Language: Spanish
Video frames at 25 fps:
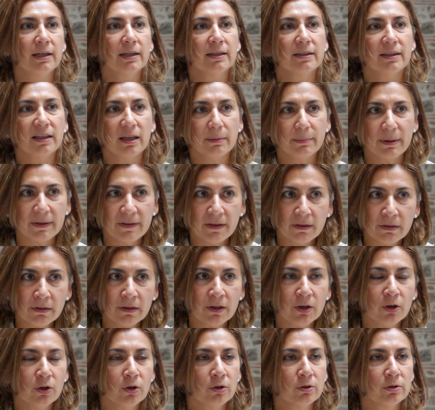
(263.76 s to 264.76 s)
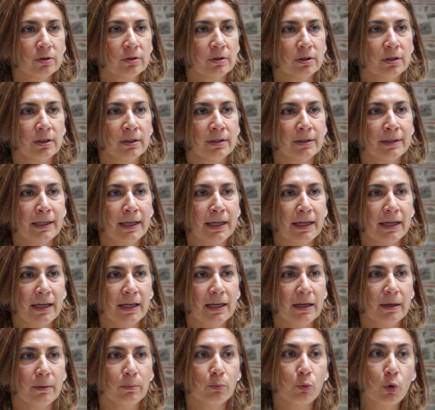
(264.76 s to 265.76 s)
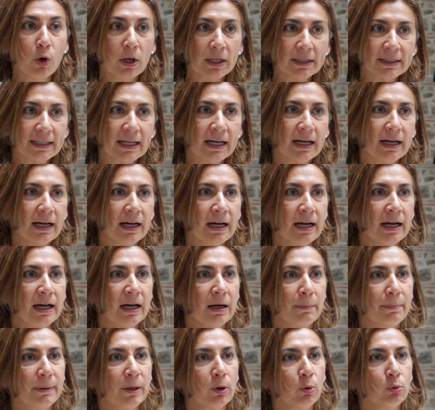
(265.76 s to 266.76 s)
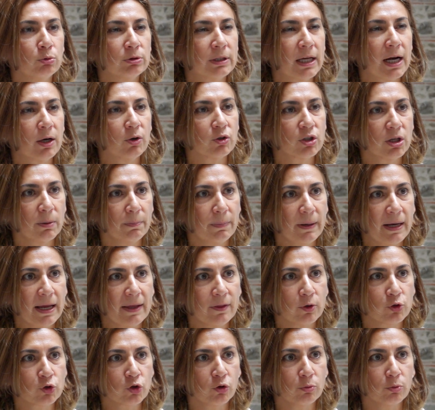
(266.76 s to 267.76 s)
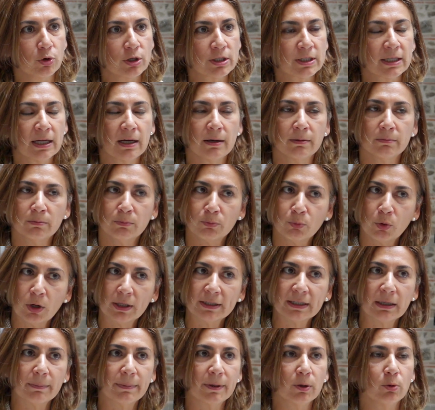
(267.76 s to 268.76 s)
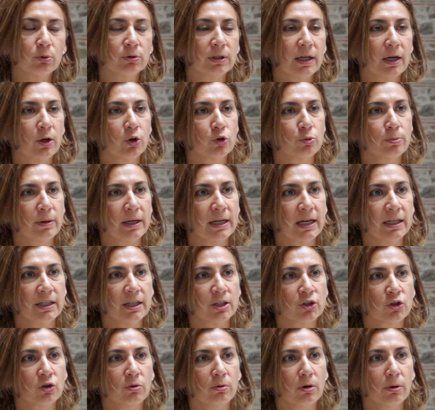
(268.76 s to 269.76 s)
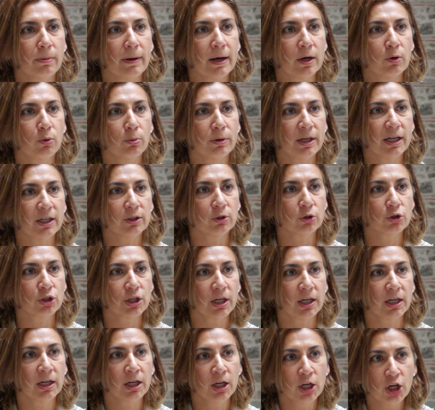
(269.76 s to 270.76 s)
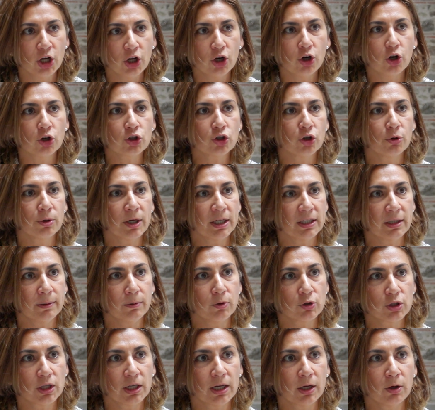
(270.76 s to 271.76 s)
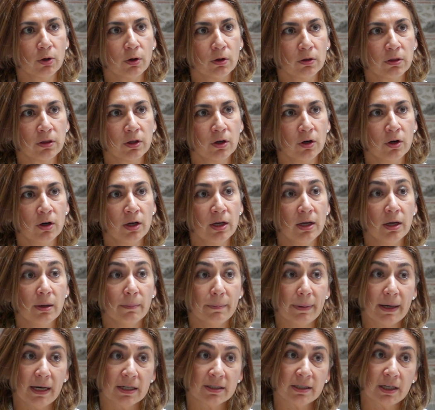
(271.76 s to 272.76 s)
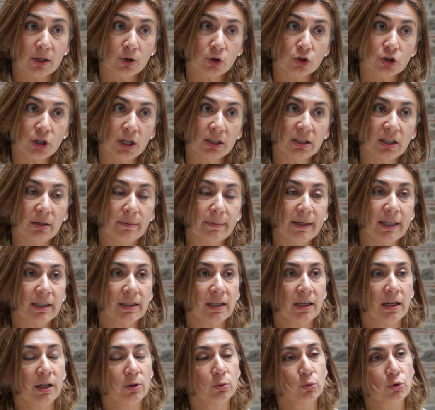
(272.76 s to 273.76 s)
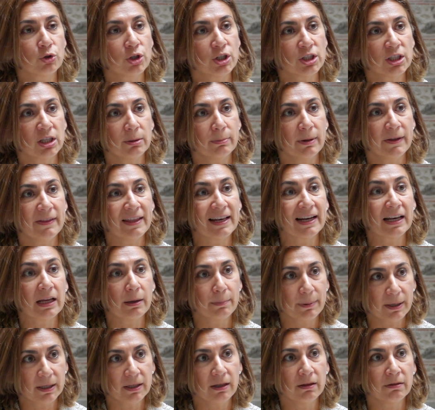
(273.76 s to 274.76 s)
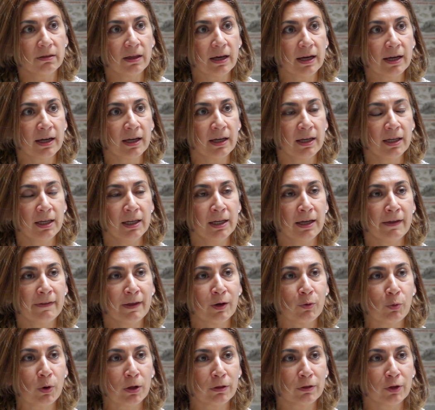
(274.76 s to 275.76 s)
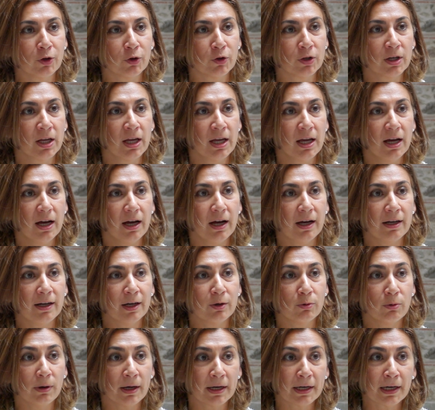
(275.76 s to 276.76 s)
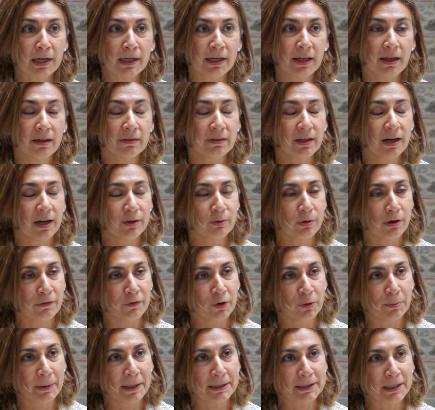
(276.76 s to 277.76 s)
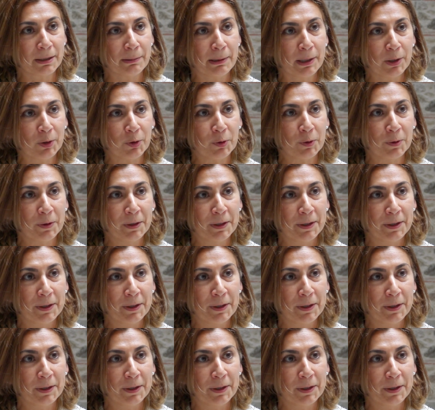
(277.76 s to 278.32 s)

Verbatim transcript: de medición, de vuelta a preguntar a los empleados cómo están, vuelta a preguntar a los managers cómo va cubriéndose los objetivos de negocio, para estar constantemente en un sistema de reaprendizaje y adecuación a la nueva realidad y a la nueva forma de trabajo.